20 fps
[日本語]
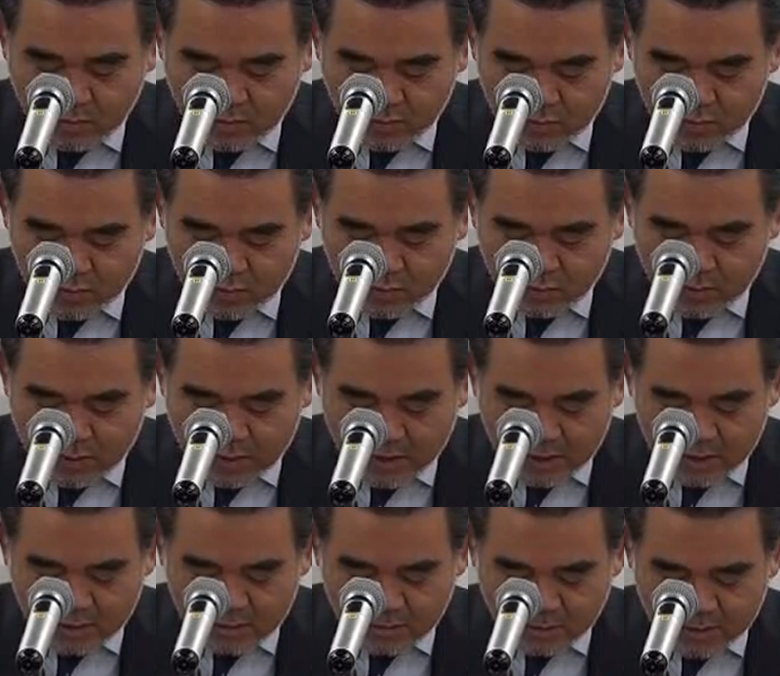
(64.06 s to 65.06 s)
も
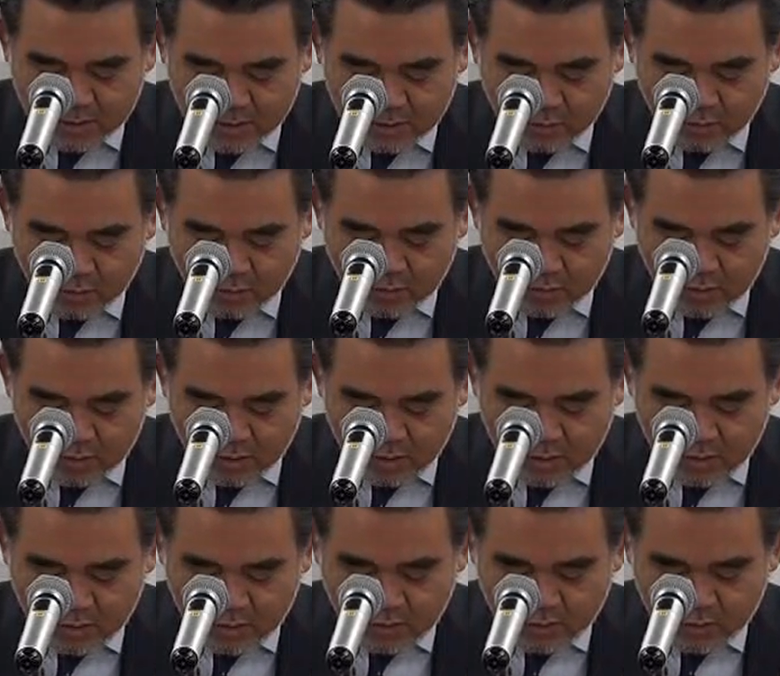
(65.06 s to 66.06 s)
17時までと
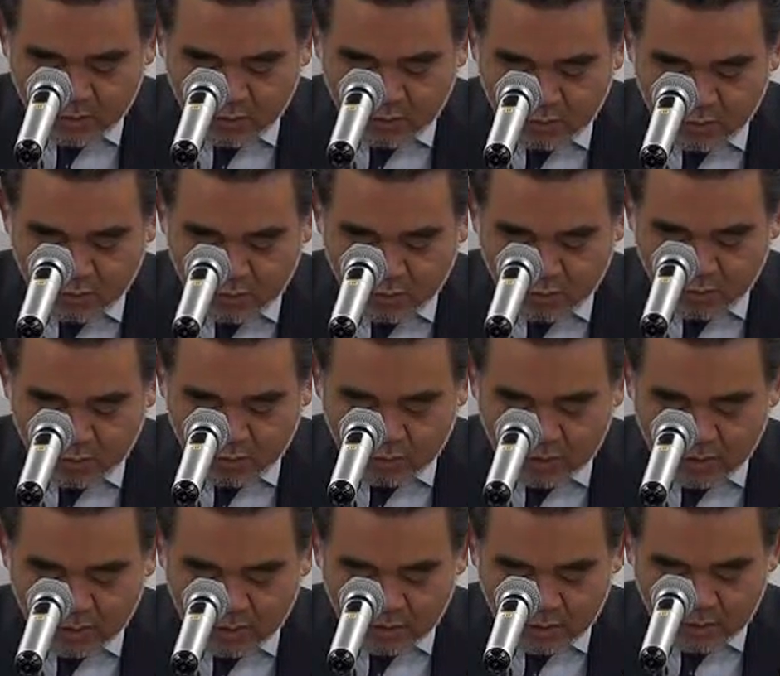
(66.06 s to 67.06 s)
いうこ
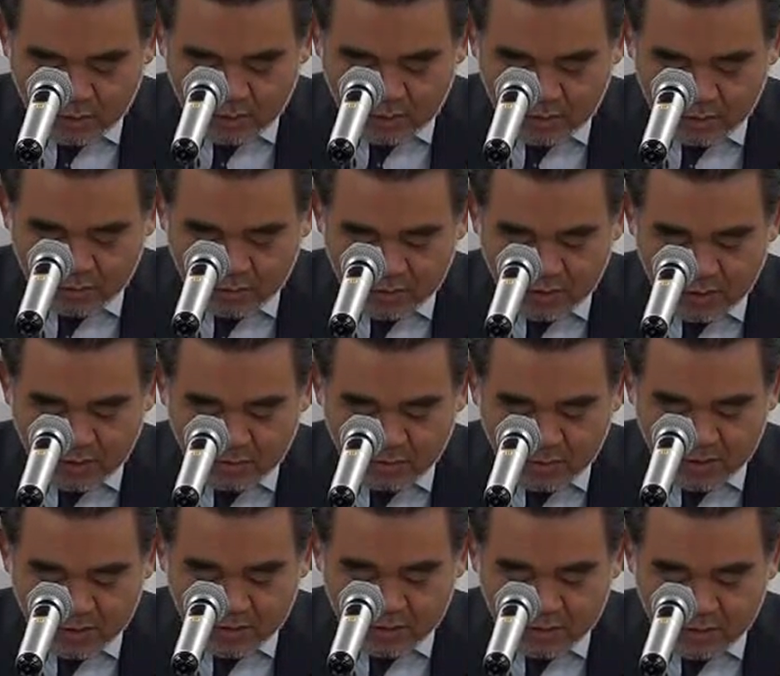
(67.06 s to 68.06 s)
とでござい
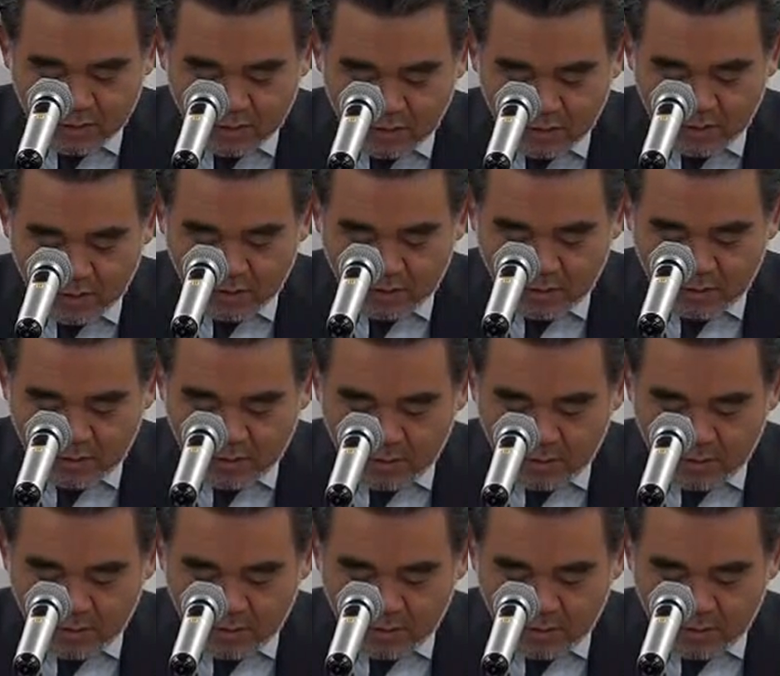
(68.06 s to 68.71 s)
まして、